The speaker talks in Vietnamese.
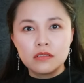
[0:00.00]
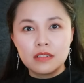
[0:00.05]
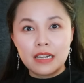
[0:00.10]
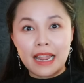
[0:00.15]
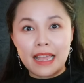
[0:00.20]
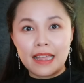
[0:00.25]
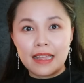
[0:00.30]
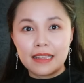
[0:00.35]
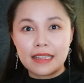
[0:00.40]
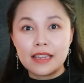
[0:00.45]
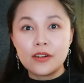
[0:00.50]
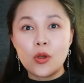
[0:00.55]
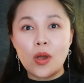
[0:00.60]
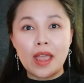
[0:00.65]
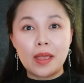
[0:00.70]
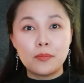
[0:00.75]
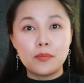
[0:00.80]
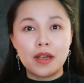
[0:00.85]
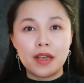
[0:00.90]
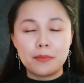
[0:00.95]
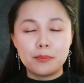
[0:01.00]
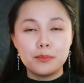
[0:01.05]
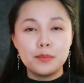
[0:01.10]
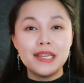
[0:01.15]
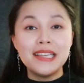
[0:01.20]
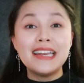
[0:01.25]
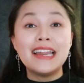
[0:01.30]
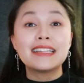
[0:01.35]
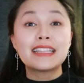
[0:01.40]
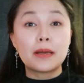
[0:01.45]
là cái đoạn mà
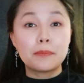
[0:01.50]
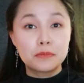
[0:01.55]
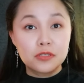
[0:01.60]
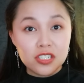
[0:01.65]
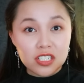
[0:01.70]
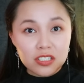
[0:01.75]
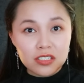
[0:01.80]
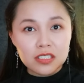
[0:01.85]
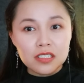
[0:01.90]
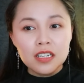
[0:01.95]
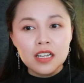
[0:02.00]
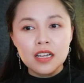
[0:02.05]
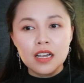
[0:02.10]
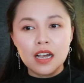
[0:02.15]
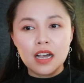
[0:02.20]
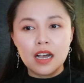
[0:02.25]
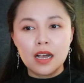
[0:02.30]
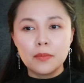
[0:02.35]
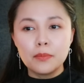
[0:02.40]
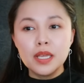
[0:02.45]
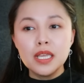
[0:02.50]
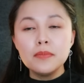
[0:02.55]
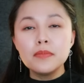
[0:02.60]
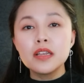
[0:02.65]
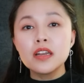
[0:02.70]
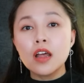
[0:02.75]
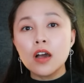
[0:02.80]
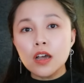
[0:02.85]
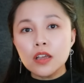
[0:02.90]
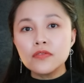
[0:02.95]
My đã tập trước, uh, My
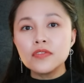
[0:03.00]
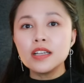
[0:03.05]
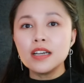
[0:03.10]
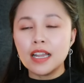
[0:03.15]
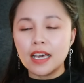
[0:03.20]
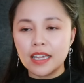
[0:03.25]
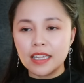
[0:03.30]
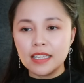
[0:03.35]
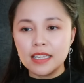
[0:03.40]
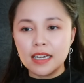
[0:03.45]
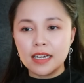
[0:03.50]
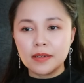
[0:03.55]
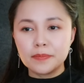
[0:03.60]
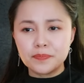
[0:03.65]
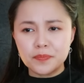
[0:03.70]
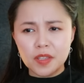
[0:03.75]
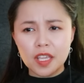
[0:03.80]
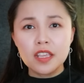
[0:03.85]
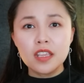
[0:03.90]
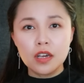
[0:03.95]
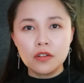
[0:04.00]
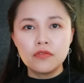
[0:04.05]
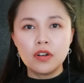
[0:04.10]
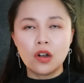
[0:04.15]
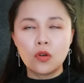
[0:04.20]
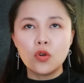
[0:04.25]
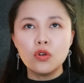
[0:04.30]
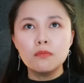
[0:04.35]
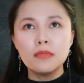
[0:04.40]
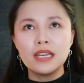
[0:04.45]
mới nói với lại uh, cái nhân vật
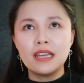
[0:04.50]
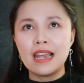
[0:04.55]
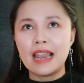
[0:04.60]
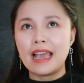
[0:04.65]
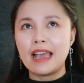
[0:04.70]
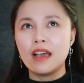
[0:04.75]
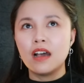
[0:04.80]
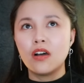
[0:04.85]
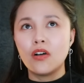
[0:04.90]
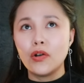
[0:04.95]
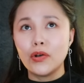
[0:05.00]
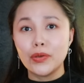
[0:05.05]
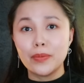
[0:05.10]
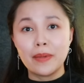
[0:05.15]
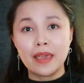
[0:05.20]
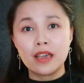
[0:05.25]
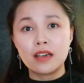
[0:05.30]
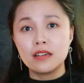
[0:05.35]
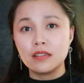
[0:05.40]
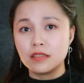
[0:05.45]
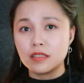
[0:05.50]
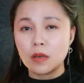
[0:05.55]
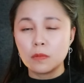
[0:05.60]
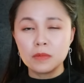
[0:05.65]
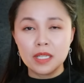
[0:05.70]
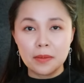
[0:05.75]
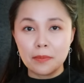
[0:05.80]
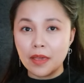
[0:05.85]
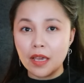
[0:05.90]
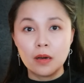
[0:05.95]
của mình là hồi mẹ còn
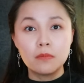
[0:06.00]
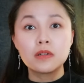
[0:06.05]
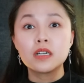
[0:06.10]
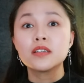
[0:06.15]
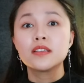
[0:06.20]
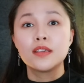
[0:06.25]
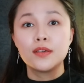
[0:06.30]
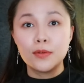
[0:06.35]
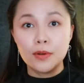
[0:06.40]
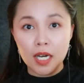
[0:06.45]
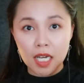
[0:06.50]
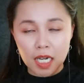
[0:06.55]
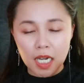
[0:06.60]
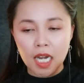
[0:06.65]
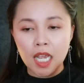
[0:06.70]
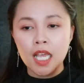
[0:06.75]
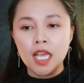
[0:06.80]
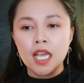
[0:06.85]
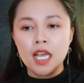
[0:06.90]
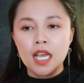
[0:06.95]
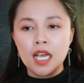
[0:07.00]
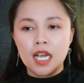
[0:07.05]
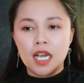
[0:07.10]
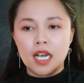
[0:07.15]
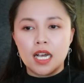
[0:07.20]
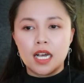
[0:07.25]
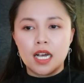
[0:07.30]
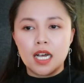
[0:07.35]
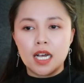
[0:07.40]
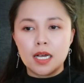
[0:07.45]
sống thì mẹ không có nhiều hình.
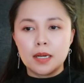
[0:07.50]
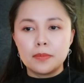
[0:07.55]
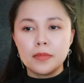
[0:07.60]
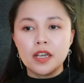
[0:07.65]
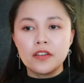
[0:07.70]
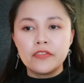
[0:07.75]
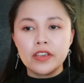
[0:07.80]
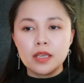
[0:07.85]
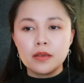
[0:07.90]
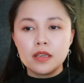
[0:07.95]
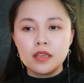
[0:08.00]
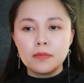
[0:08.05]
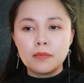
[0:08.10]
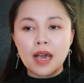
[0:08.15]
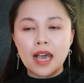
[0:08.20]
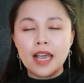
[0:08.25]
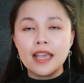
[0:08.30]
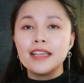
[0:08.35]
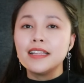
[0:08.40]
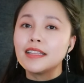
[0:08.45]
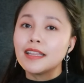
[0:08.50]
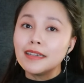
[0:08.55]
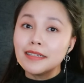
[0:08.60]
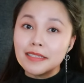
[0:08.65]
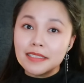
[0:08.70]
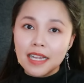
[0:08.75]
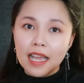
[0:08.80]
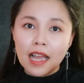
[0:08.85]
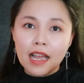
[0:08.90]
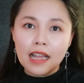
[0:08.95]
À, bởi vì bà ấy
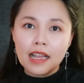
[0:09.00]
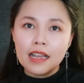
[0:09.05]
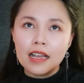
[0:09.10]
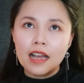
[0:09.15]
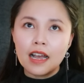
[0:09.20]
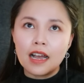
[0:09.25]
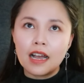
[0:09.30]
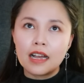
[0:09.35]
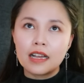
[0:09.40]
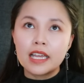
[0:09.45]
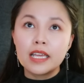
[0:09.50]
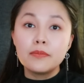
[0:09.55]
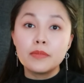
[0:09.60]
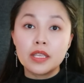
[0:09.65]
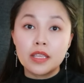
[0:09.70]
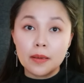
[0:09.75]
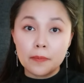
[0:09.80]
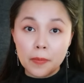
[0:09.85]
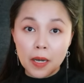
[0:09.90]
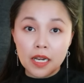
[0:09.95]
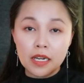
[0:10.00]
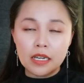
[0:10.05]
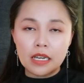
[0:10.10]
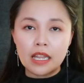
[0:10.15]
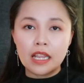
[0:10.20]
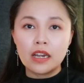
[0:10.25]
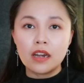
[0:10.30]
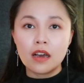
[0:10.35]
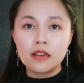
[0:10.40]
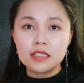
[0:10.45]
tin rằng à, khi mà chụp hình
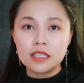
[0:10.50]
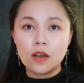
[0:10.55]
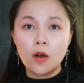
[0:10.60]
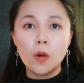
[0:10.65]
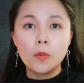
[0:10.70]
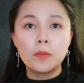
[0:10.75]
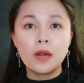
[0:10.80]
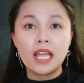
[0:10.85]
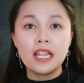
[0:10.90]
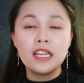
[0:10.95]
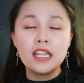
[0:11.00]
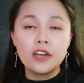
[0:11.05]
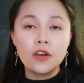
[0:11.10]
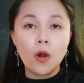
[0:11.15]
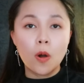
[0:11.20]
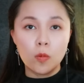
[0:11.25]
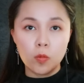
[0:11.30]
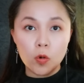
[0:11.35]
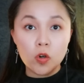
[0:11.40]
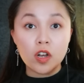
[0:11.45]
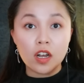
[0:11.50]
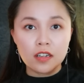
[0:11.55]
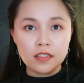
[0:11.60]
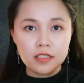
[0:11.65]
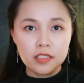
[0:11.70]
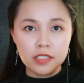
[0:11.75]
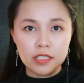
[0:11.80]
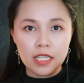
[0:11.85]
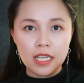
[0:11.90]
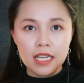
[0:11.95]
thì nó sẽ hút lấy linh hồn của con
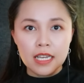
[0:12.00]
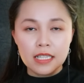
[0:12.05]
người